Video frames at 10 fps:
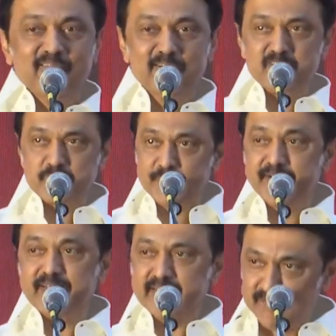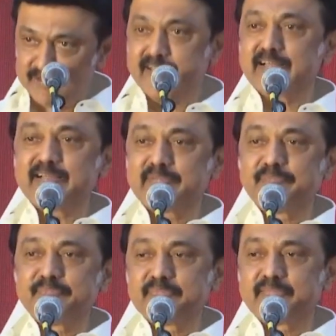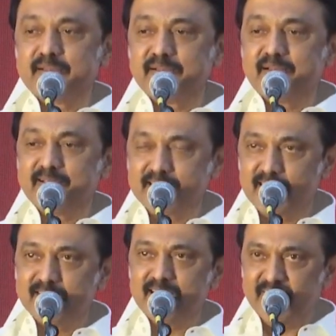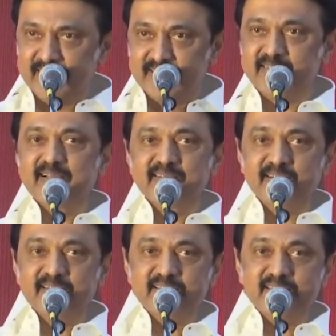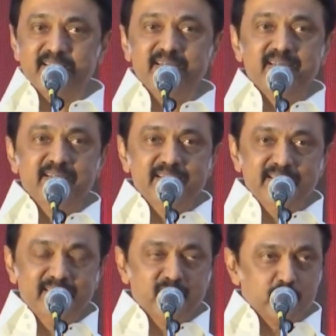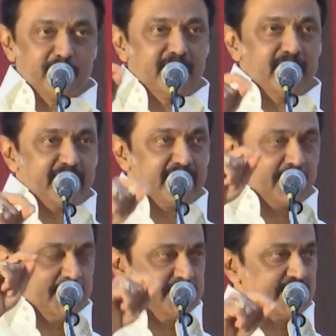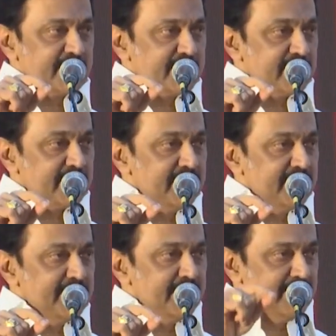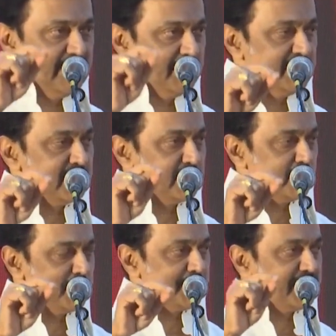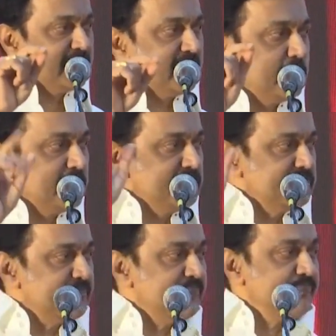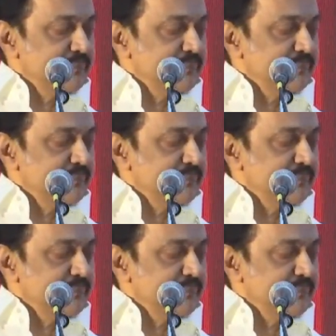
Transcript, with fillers: அவ்வளோ ஸ்பீடு இருக்கணும் இதில் அதுக்காகத்தான் அவரை தேர்ந்தெடுத்து இந்த துறைக்கு அவரை அமைச்சராக நியமித்திருக்கிறோம் என்பதை நீங்கள் புரியுங்க